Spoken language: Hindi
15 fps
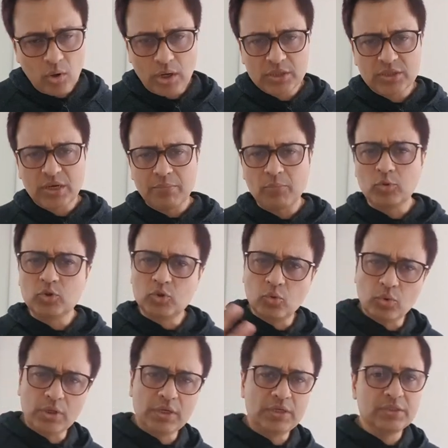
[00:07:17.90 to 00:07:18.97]
और अक्सर हम लोग
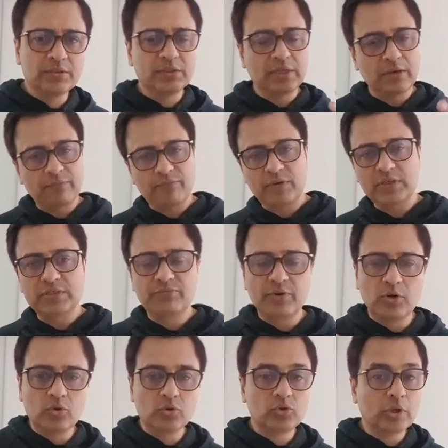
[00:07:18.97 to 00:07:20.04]
स्टोरीज सेल्फीज़
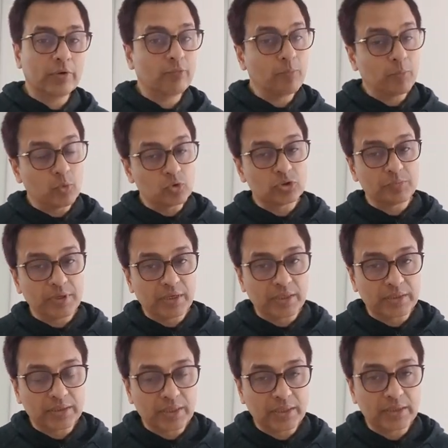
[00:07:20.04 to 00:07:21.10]
वीडियोज़ जो है वो पोस्ट भी
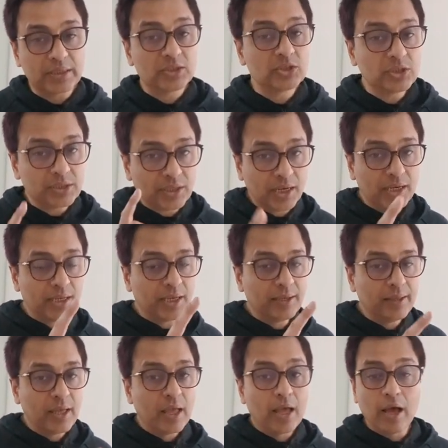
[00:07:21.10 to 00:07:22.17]
करते रहते हैं जिसके लिए